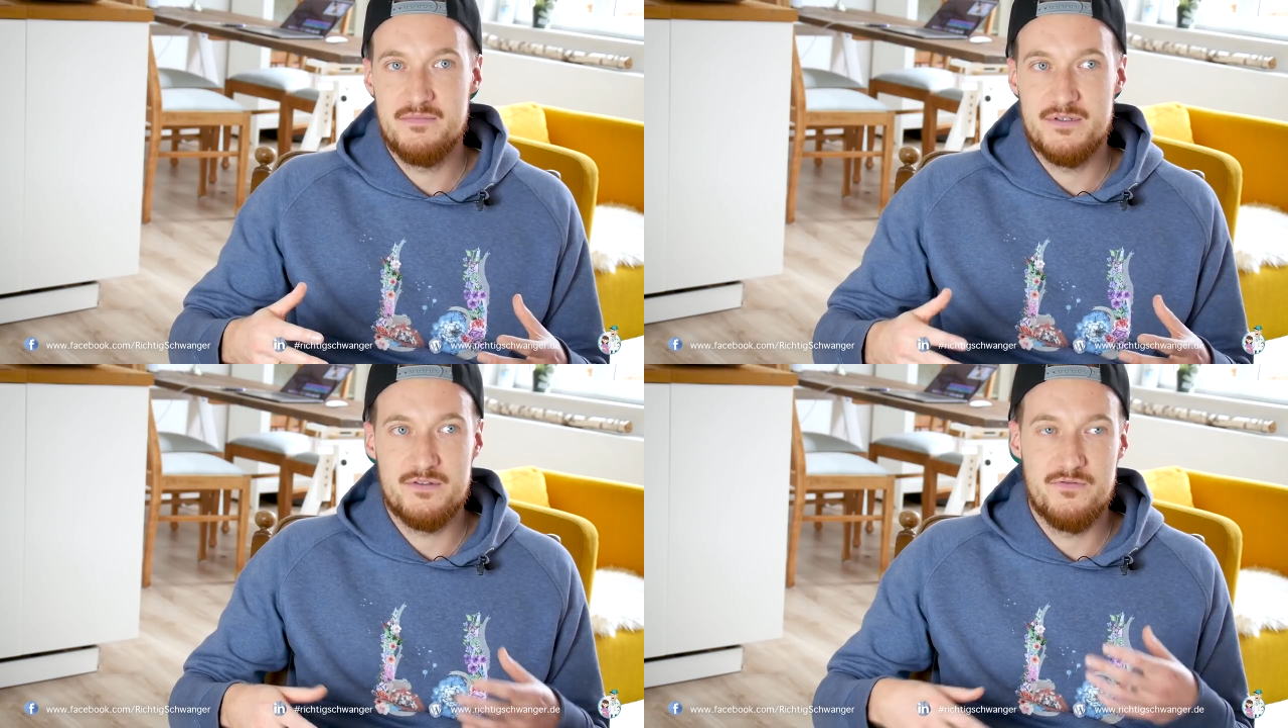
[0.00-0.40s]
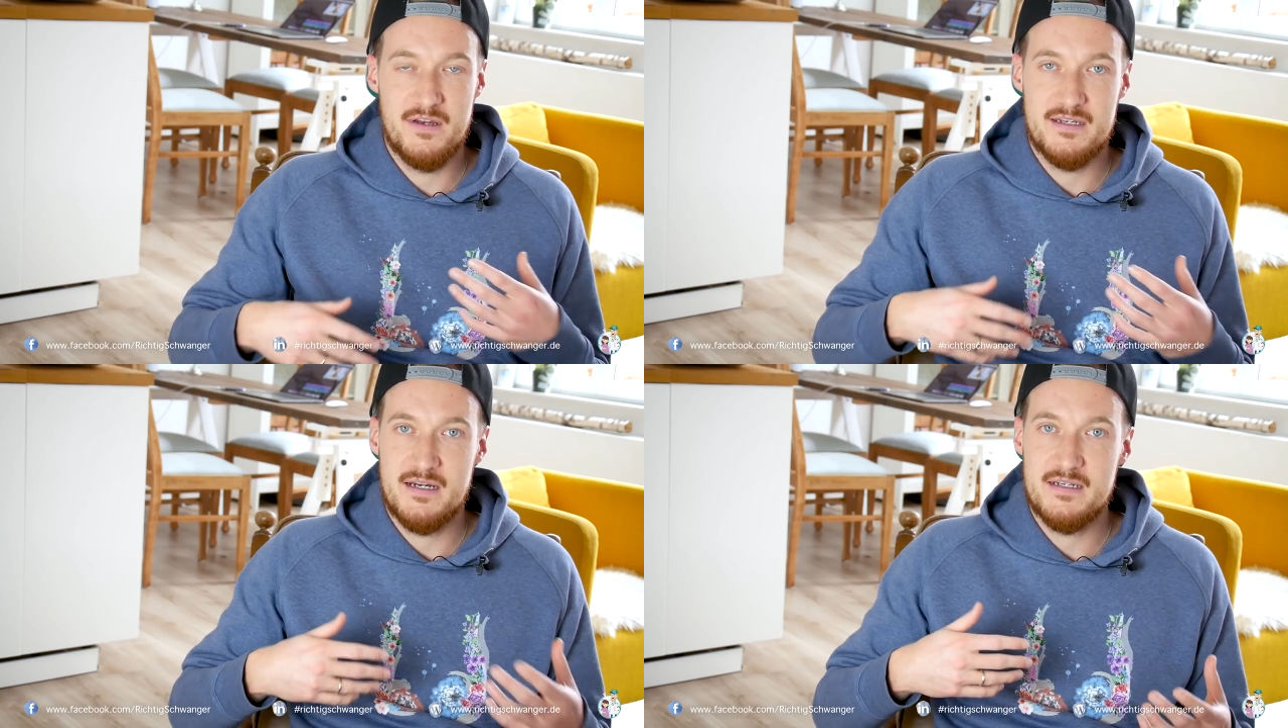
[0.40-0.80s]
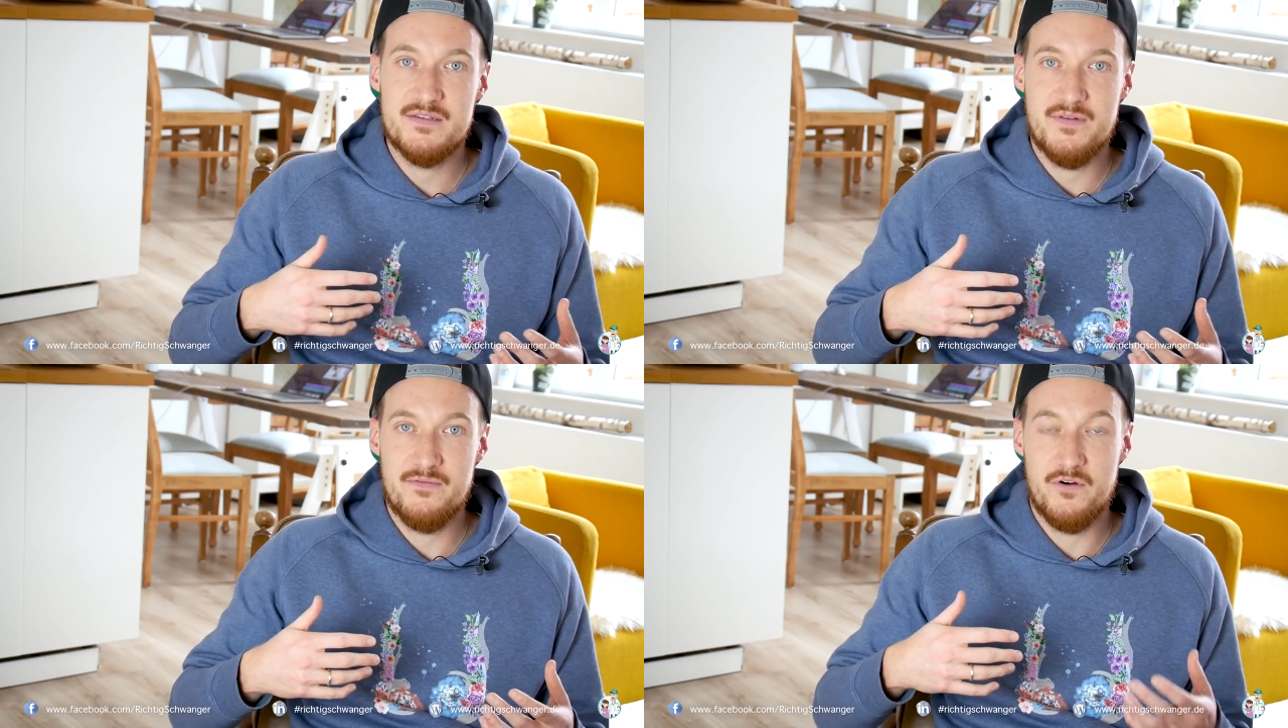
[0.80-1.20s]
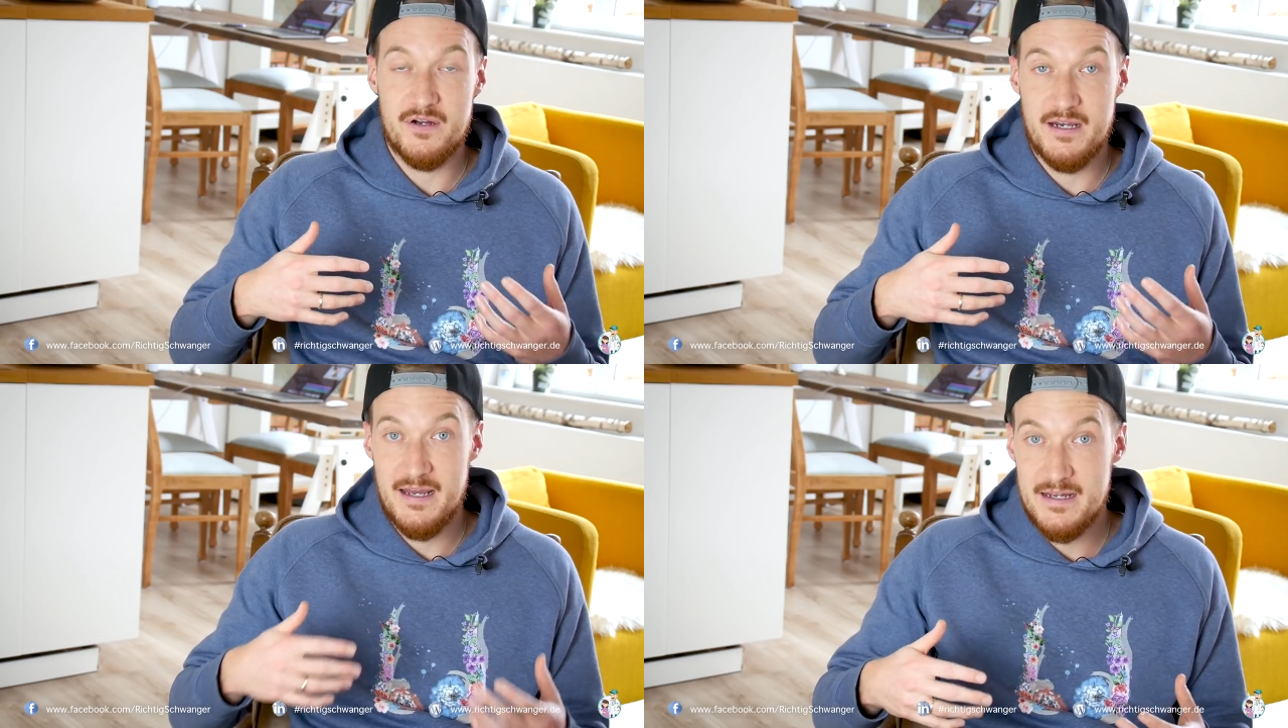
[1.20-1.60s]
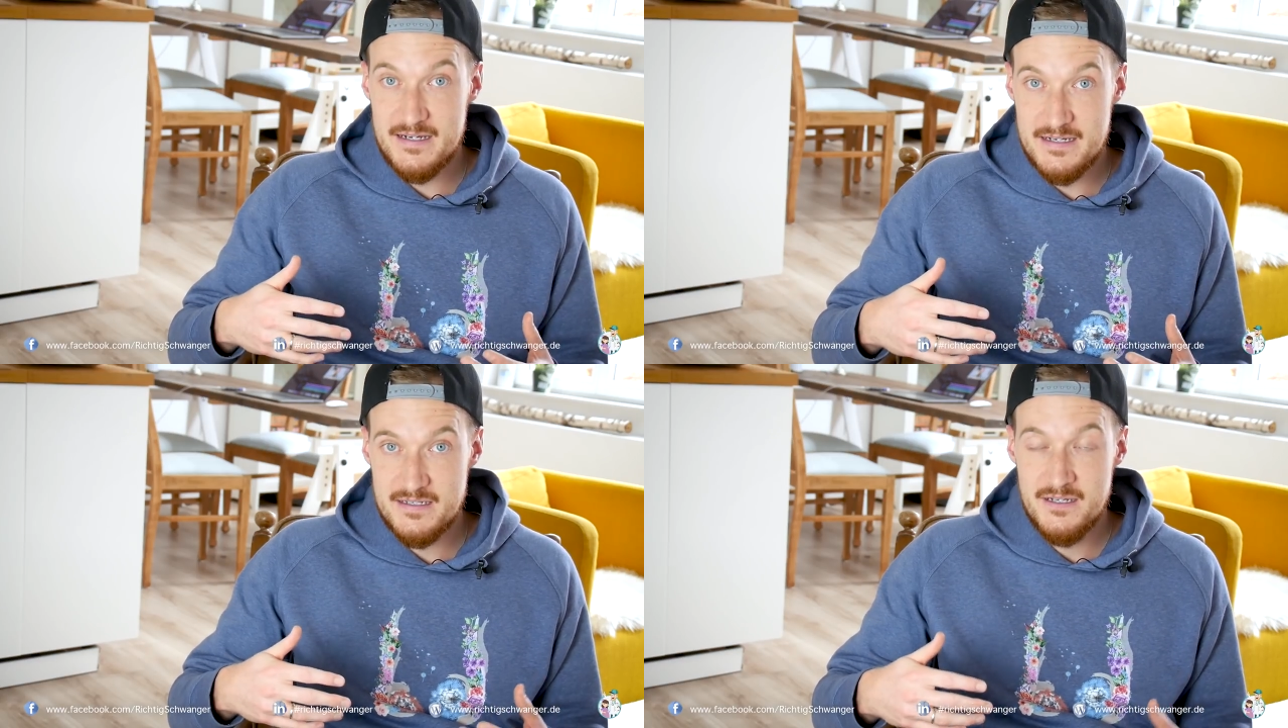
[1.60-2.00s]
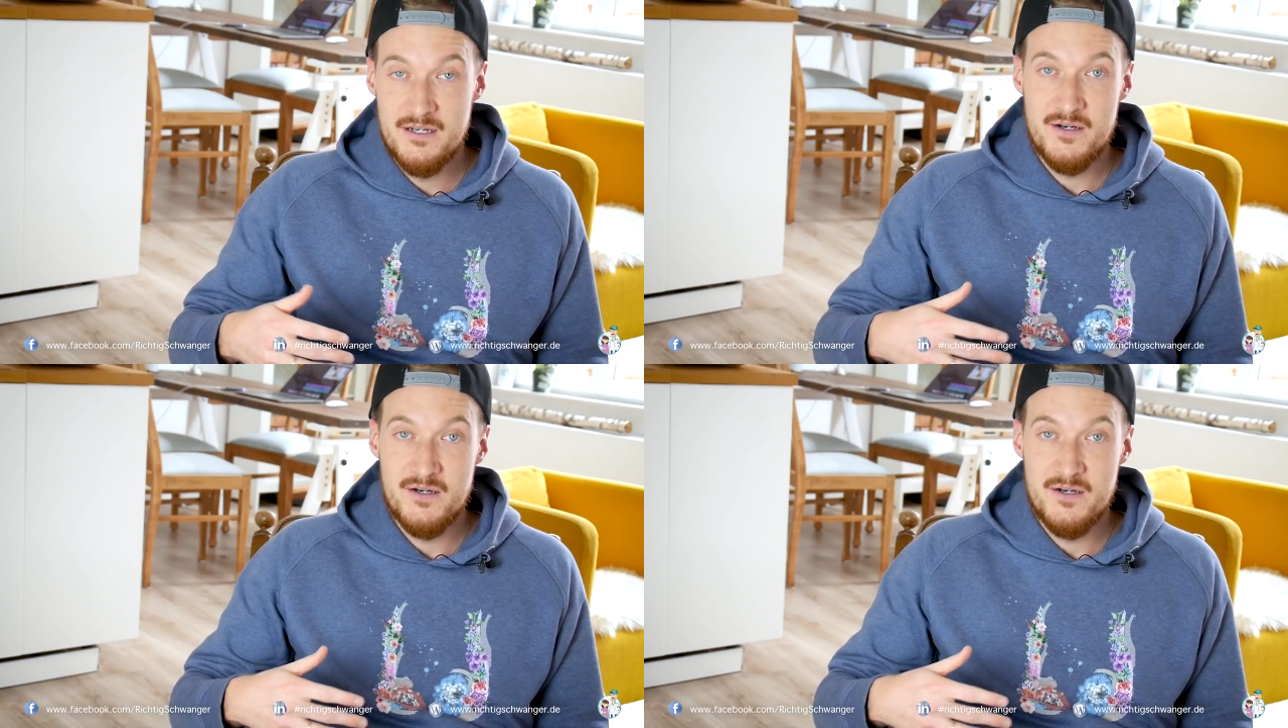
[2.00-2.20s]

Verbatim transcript: bis du vielleicht ein, zwei Wochen gelernt hast